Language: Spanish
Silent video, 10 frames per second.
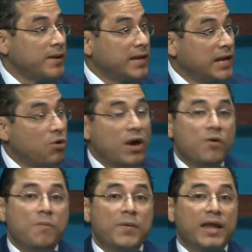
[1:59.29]
y
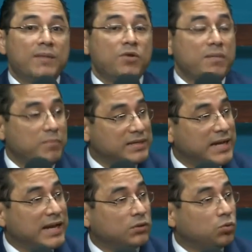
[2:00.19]
luego queremos
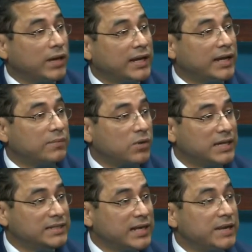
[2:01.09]
empezar a actuar, queremos
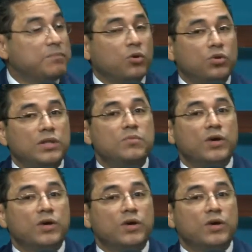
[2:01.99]
hacer y por último